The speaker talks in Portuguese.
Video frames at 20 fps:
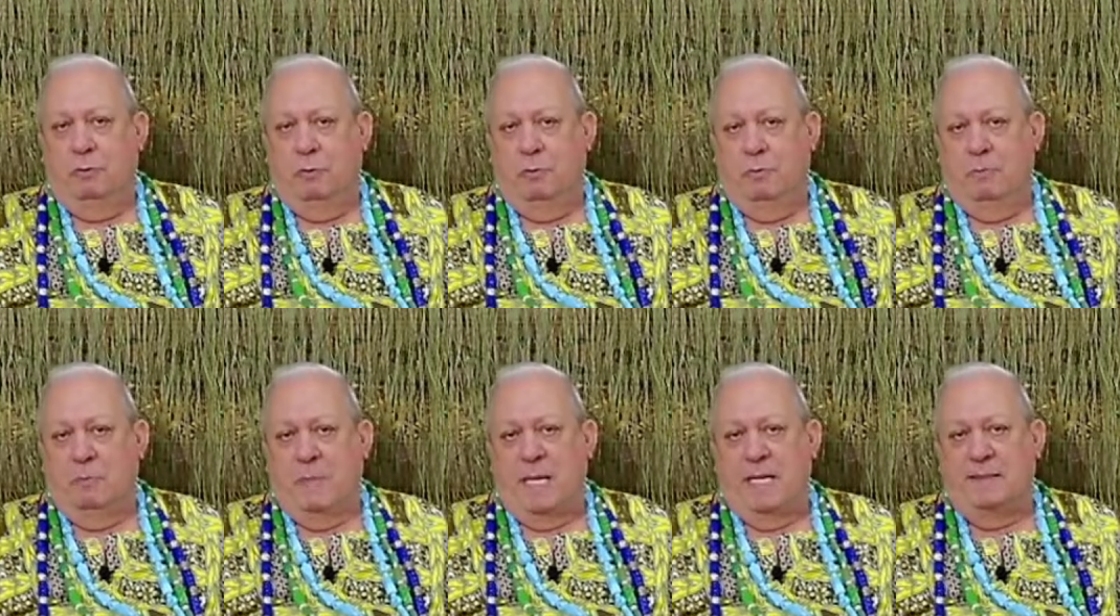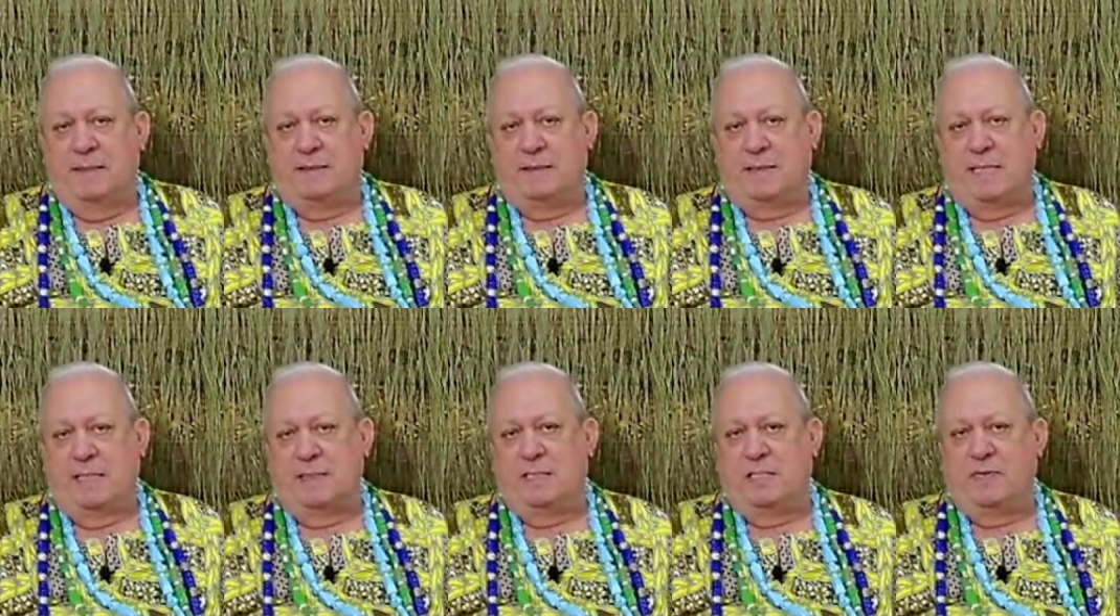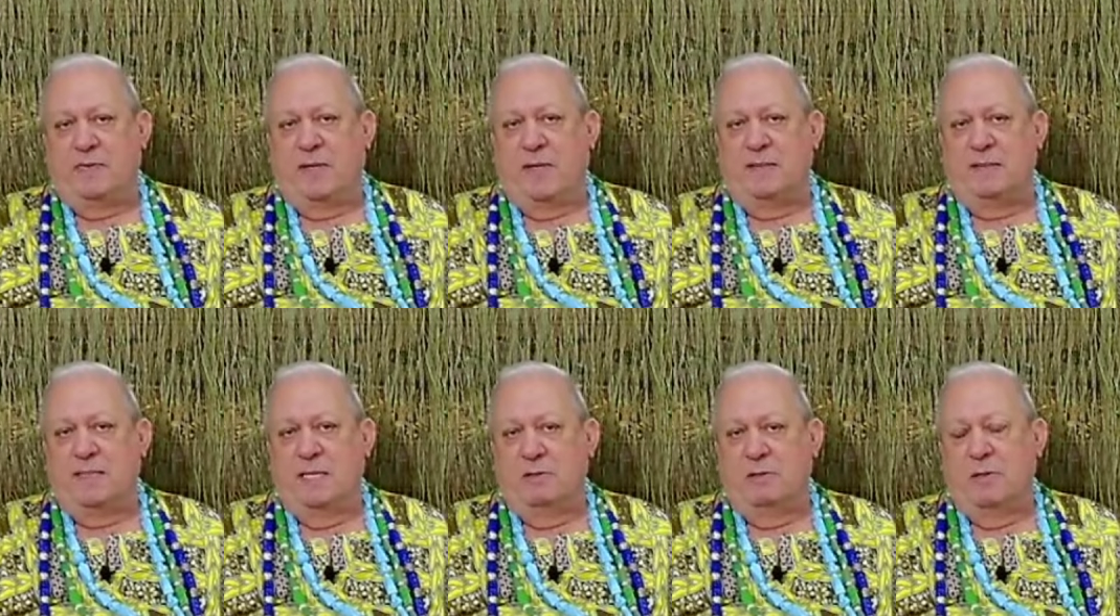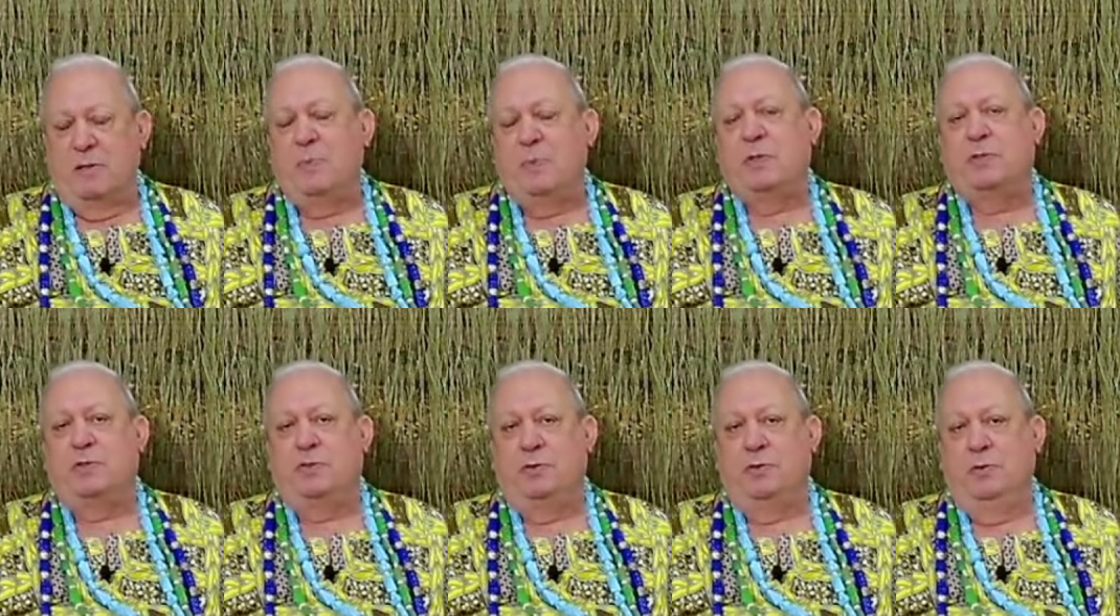mais satisfazendo a
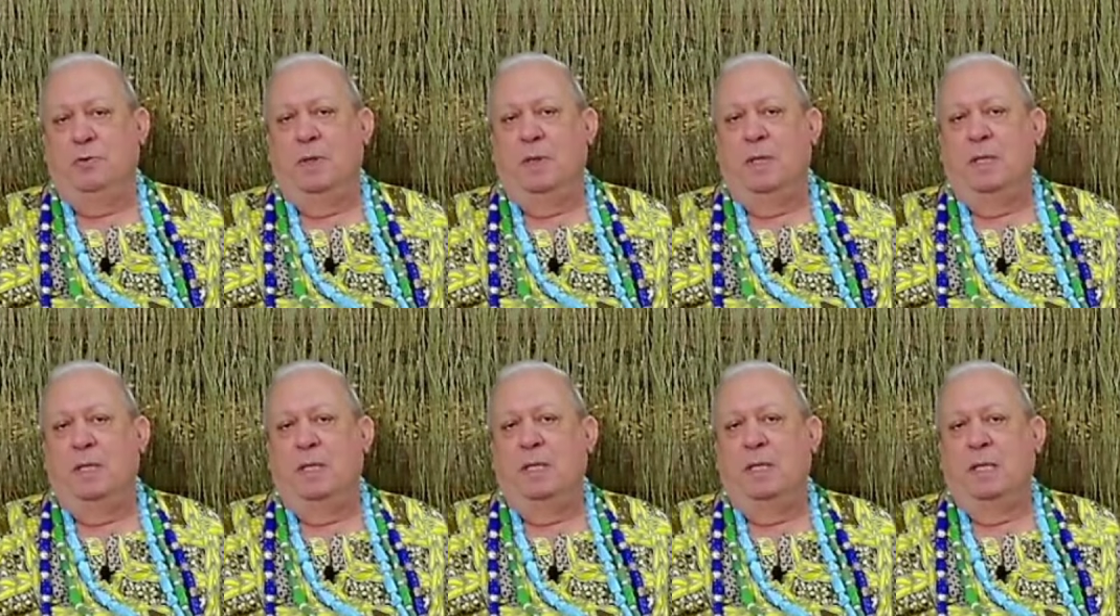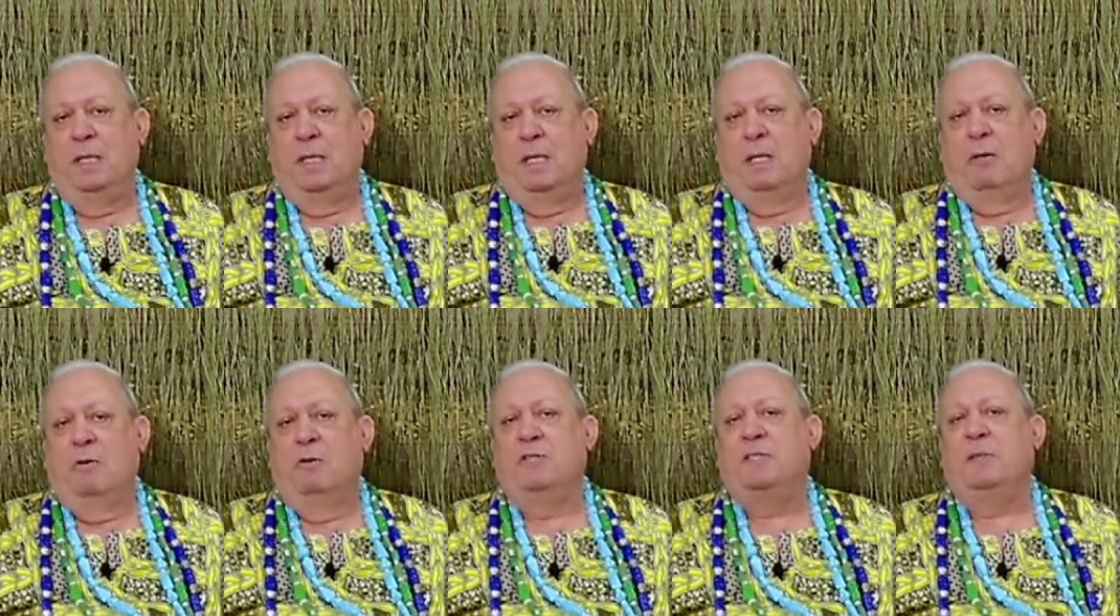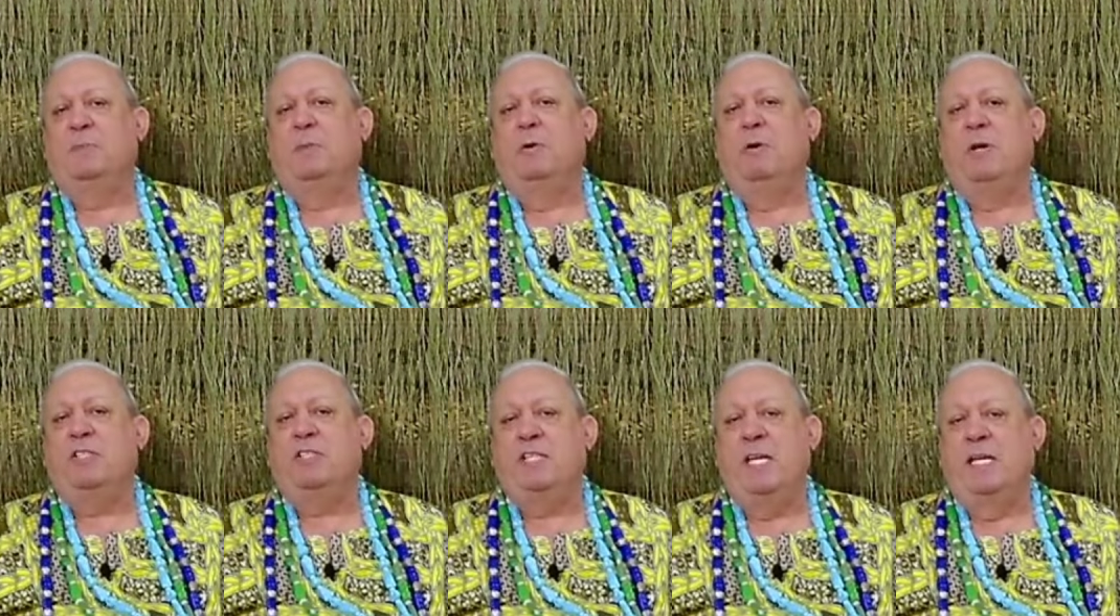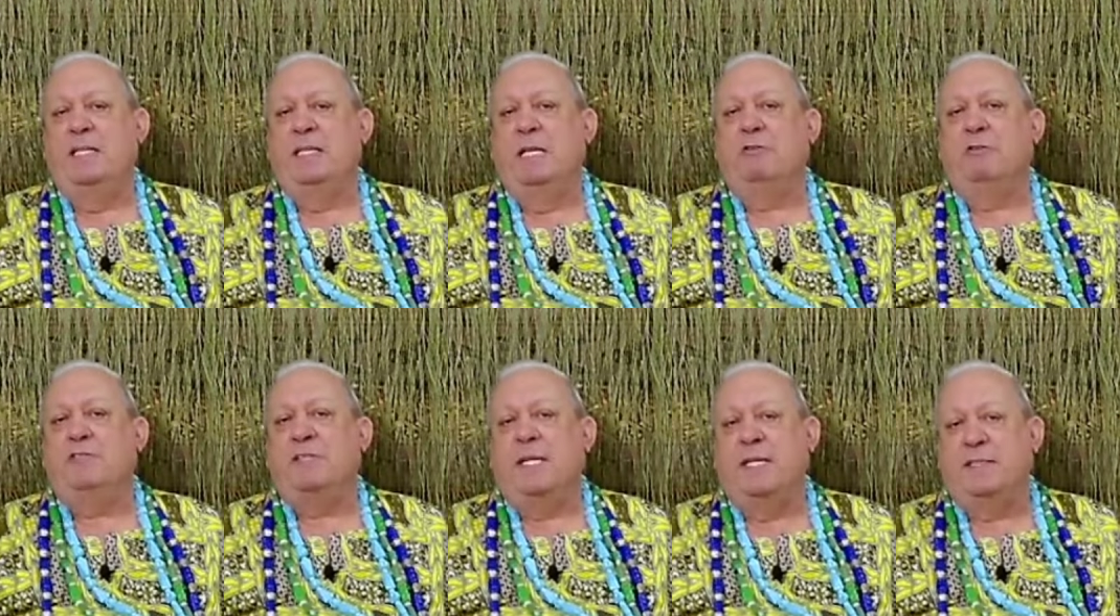pessoa, ou se meu axé não
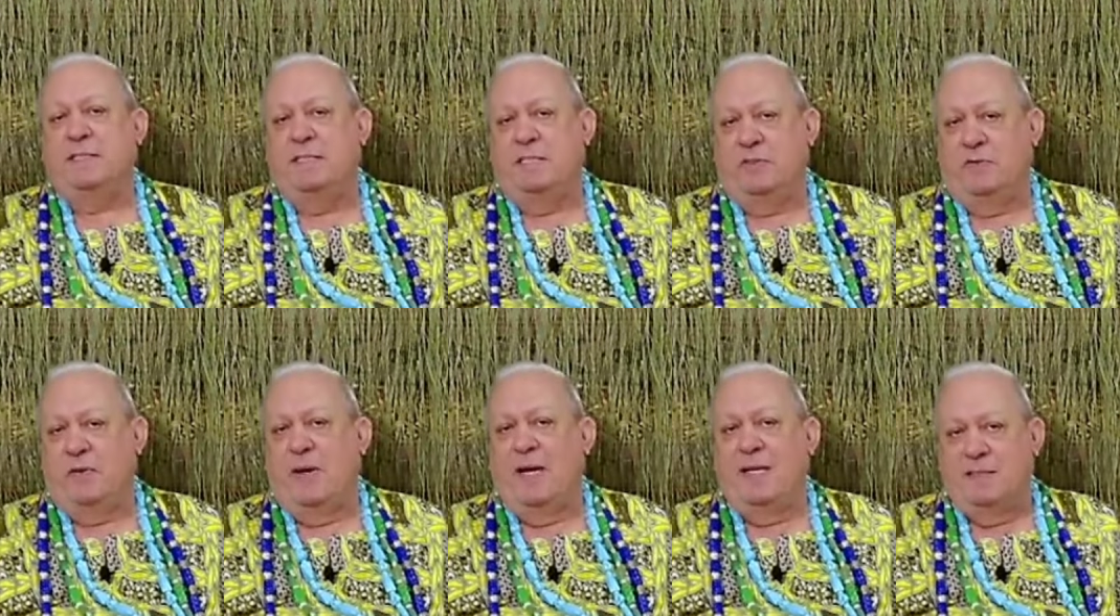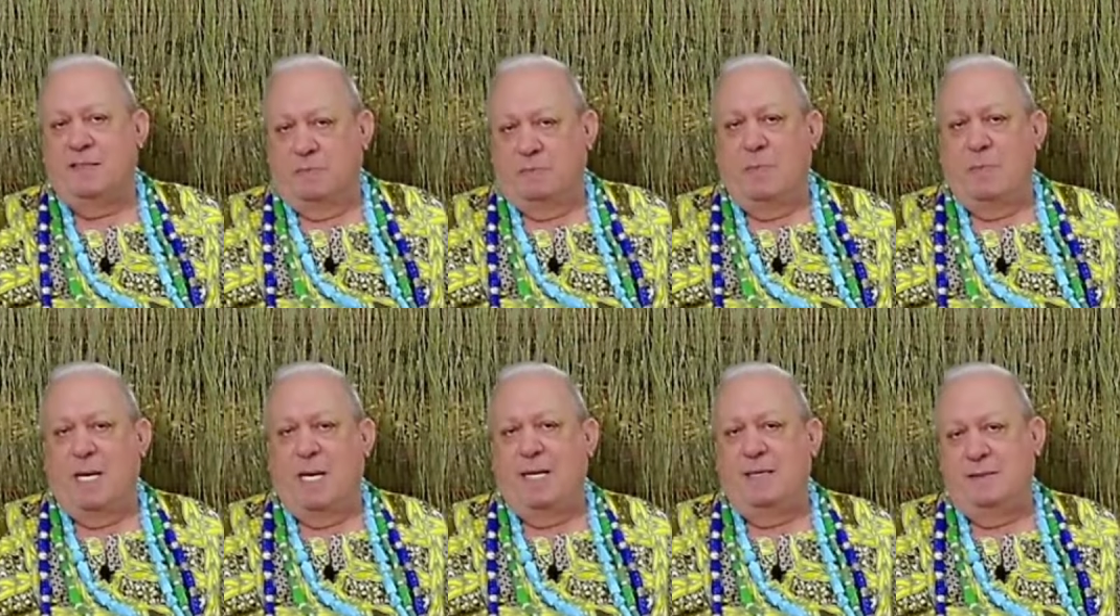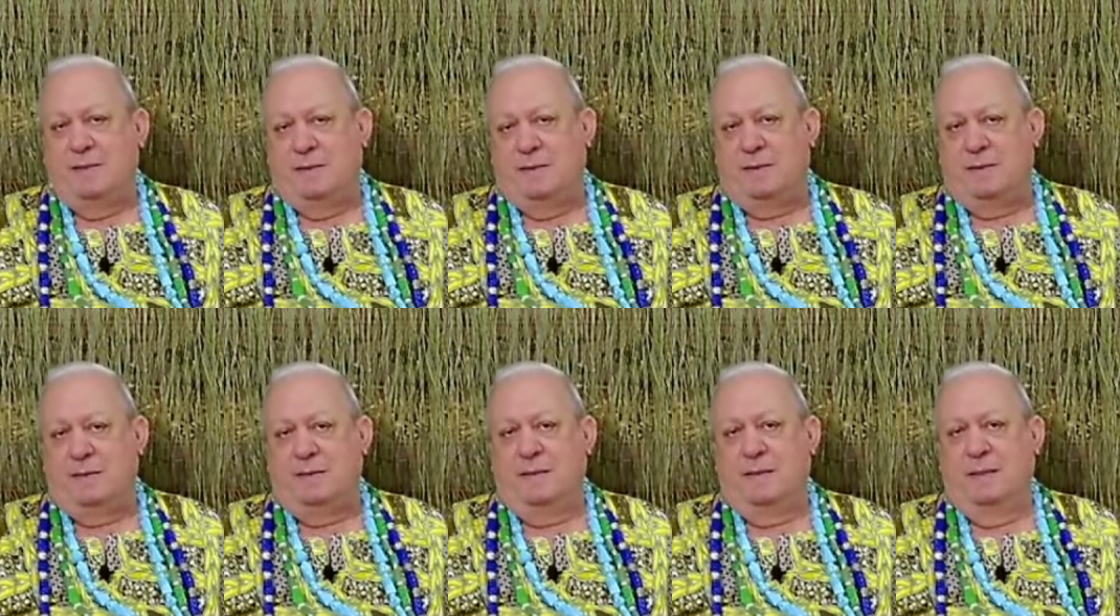satisfaz mais,